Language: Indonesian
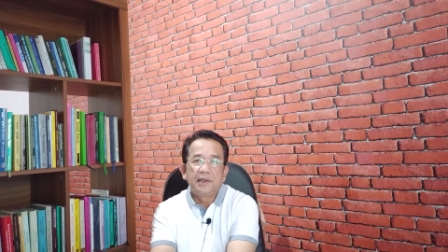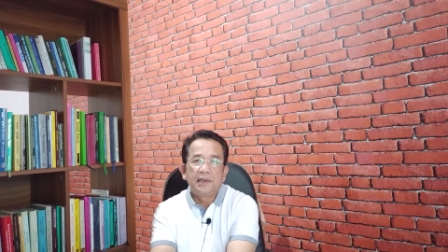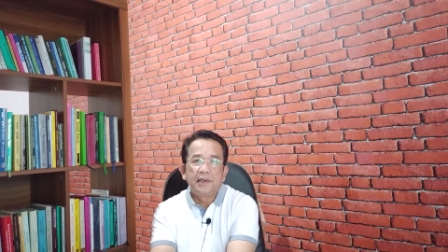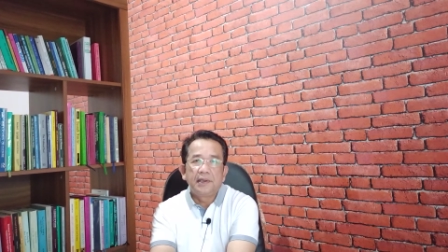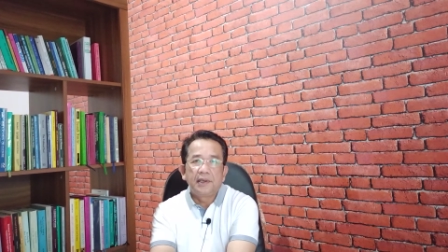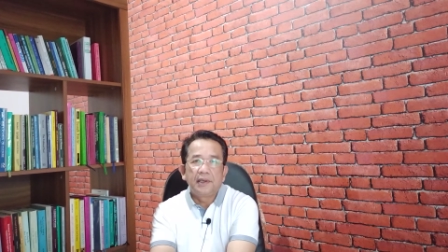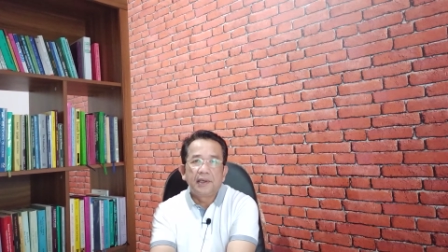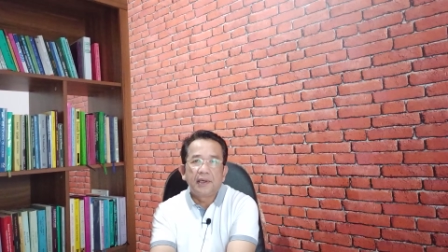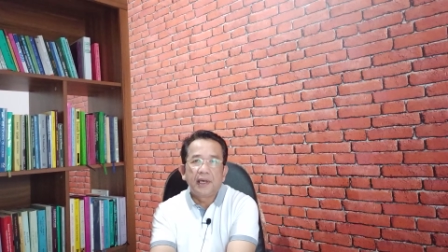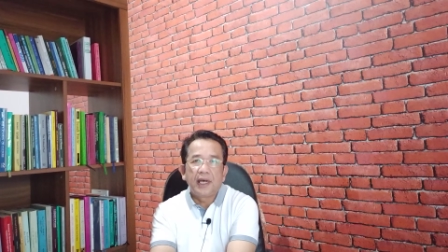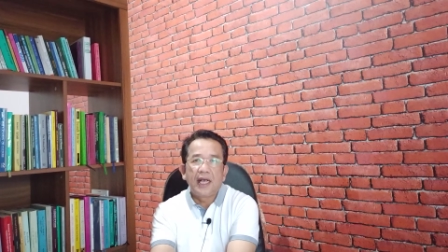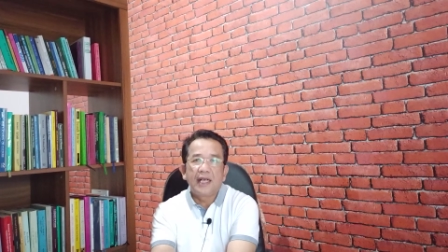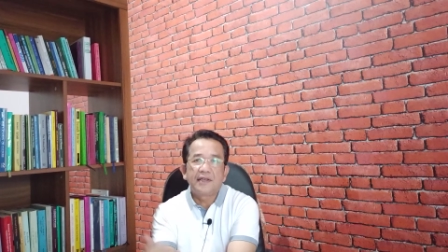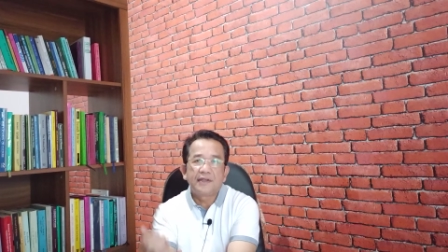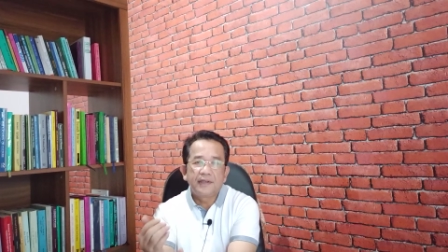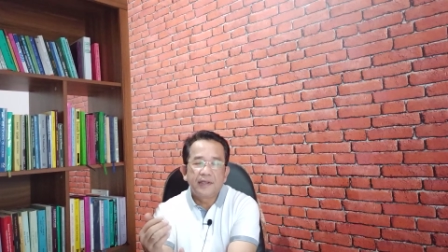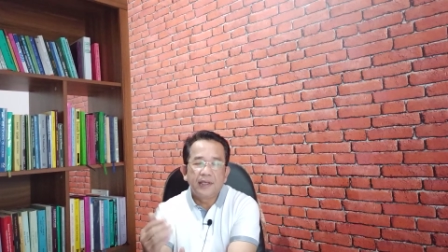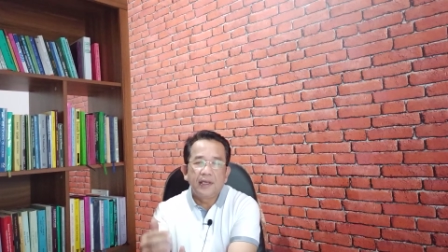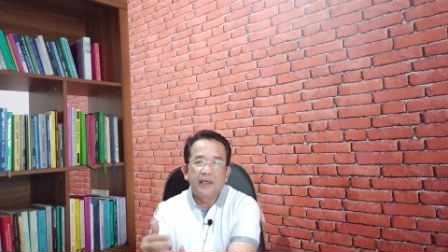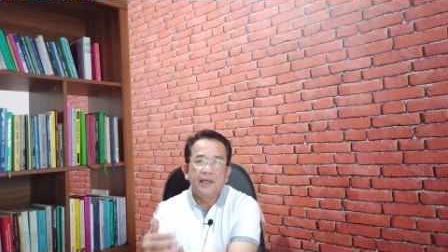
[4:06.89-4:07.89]
eh,
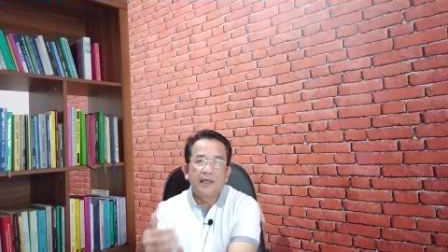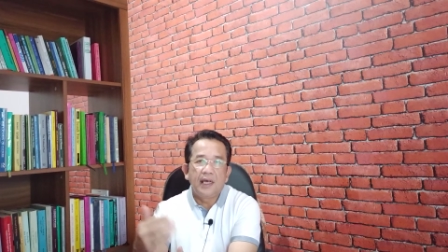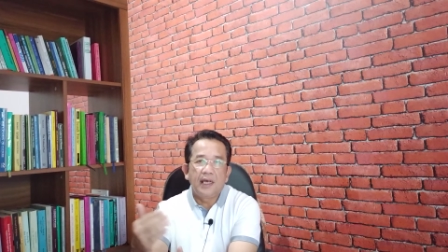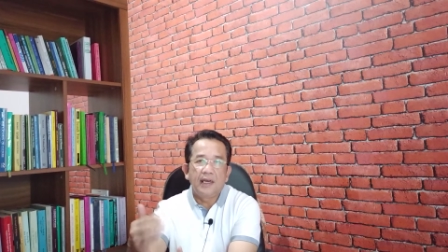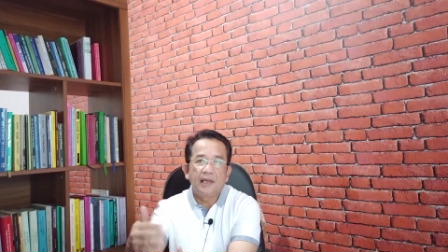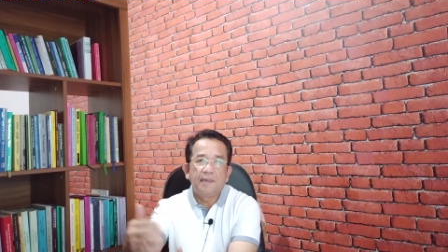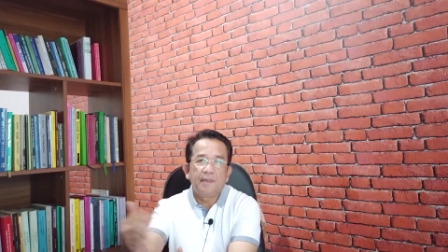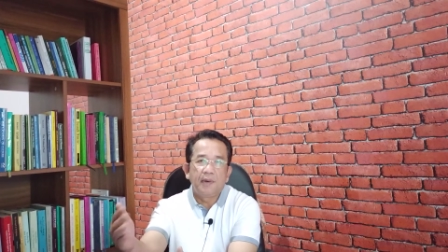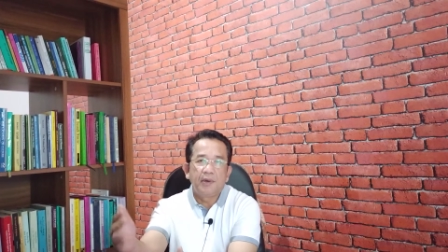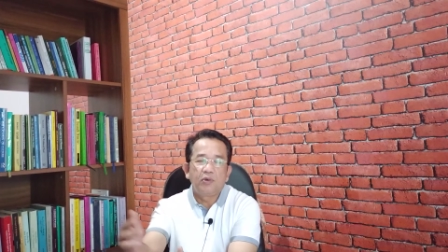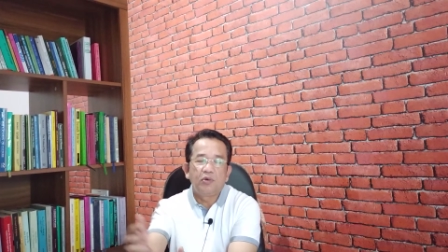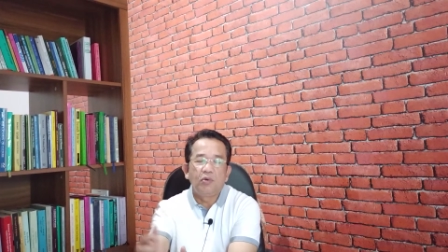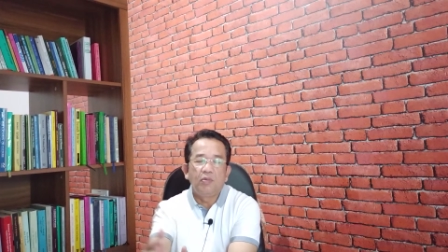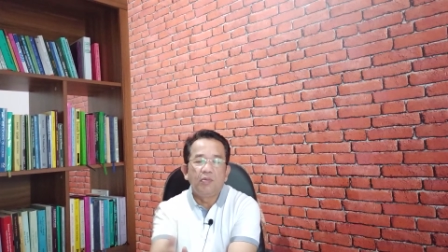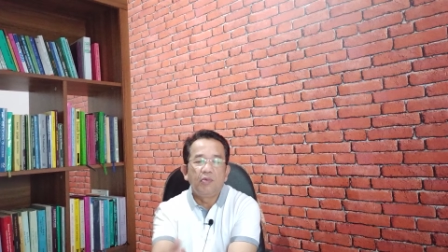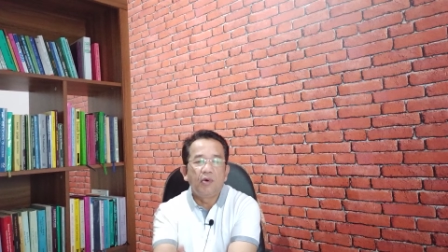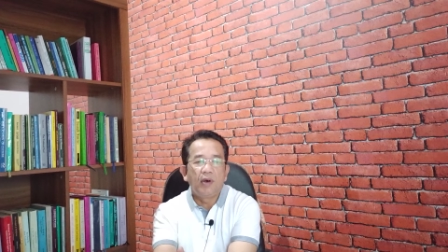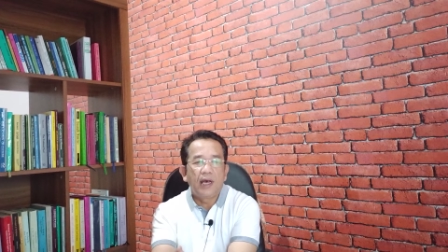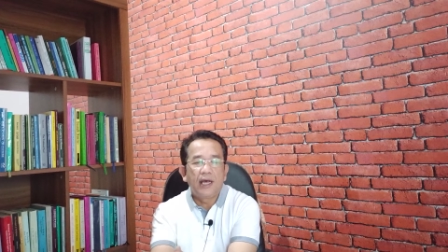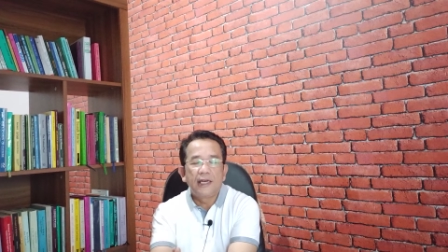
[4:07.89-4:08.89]
hasil dari
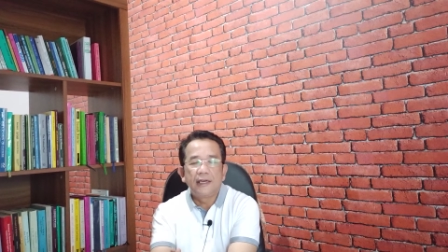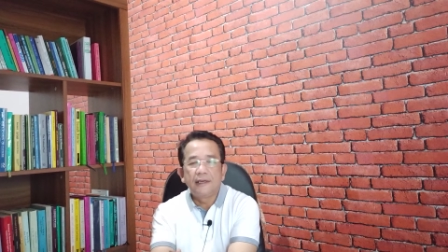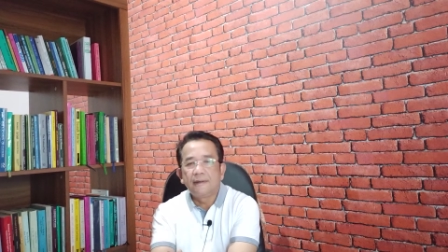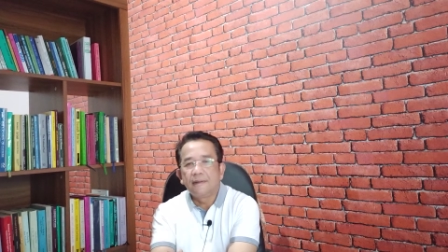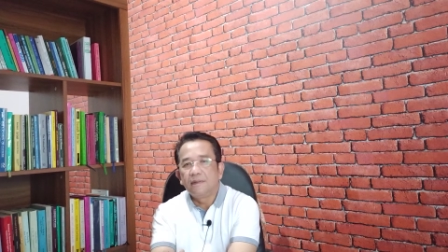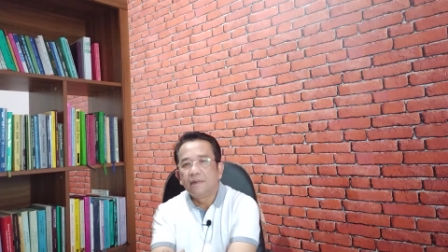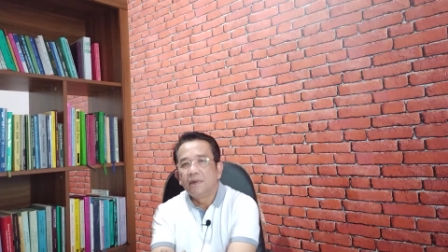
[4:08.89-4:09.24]
pertumbuhan